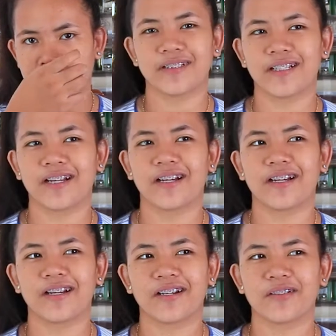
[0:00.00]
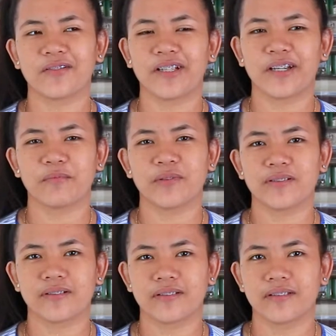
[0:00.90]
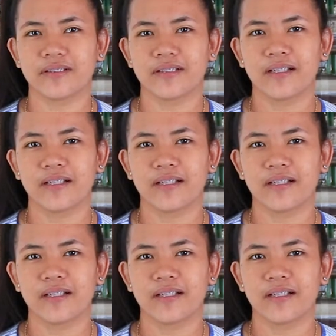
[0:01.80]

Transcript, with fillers: Sila, Kuya Emerson,